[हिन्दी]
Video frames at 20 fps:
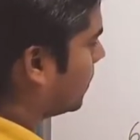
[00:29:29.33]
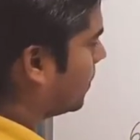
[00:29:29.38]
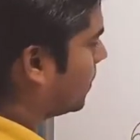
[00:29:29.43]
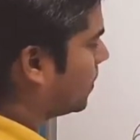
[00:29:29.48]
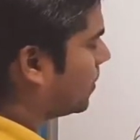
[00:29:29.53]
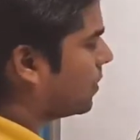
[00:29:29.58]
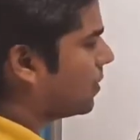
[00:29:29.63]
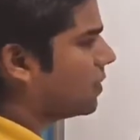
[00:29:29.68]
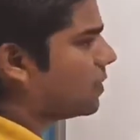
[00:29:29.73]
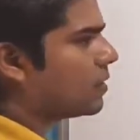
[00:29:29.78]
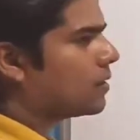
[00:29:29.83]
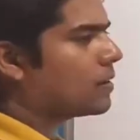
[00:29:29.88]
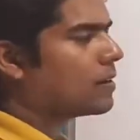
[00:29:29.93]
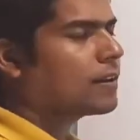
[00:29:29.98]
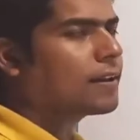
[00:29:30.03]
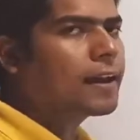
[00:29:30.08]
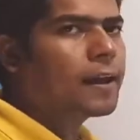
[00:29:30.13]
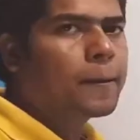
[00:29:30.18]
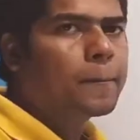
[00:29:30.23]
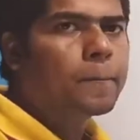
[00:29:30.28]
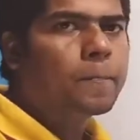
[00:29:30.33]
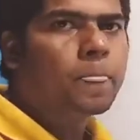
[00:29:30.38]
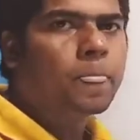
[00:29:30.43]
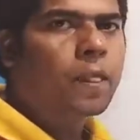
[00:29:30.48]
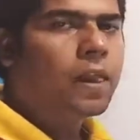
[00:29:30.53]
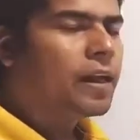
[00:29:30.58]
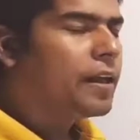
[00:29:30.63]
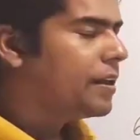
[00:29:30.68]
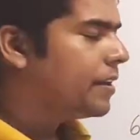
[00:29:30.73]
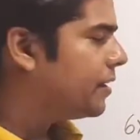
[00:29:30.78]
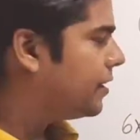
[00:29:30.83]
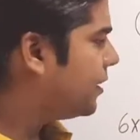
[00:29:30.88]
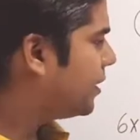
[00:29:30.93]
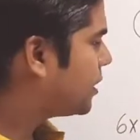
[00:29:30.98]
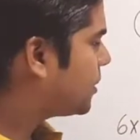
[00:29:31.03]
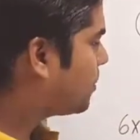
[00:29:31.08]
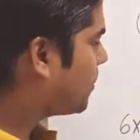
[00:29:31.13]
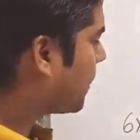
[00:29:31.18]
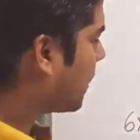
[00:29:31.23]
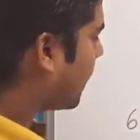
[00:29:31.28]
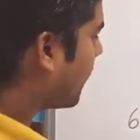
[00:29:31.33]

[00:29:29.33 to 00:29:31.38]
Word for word: ठीक है इस प्रकार से हम